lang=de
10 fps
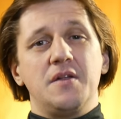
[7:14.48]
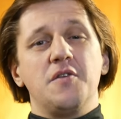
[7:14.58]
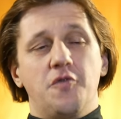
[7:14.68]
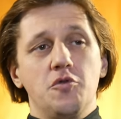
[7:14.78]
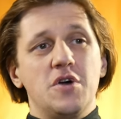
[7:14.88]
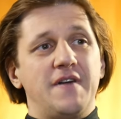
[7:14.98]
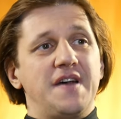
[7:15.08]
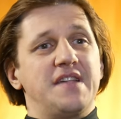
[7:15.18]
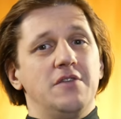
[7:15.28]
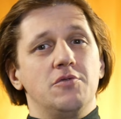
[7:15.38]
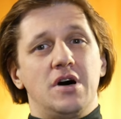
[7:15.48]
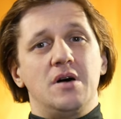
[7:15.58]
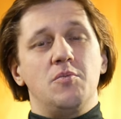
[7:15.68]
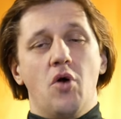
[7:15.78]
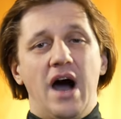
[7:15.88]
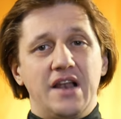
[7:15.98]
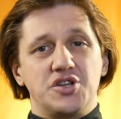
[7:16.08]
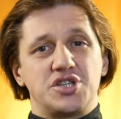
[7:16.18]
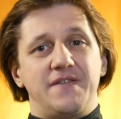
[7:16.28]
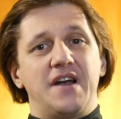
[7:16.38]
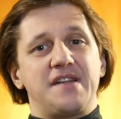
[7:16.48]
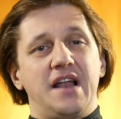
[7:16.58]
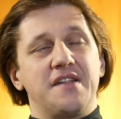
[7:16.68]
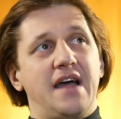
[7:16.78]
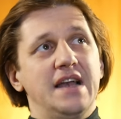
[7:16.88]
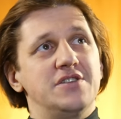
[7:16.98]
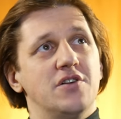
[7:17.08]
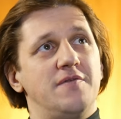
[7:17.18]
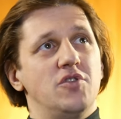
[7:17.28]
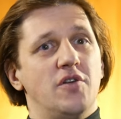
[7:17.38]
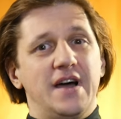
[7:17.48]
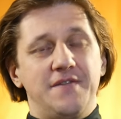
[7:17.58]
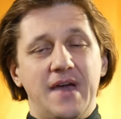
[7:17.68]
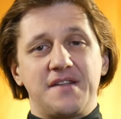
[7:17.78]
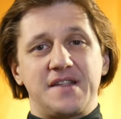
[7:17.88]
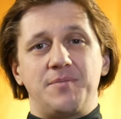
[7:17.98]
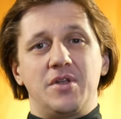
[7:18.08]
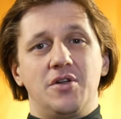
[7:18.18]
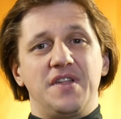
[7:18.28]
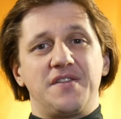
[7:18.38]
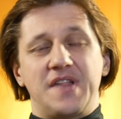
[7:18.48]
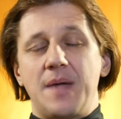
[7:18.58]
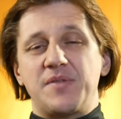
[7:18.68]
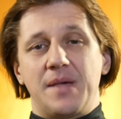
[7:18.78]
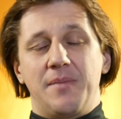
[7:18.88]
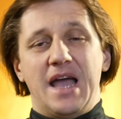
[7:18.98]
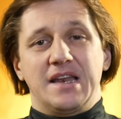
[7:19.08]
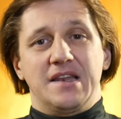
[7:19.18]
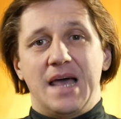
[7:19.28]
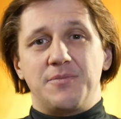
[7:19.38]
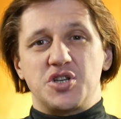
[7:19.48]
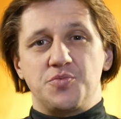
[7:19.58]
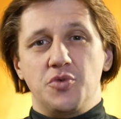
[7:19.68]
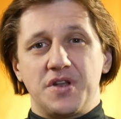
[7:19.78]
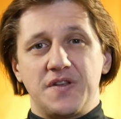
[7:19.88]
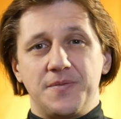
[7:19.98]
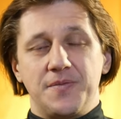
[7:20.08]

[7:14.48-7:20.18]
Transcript: Früher war es ja nur moralisch, da war das alles eigentlich noch, noch weit weg, das hat man noch nicht so selbst am eigenen Leib gespürt.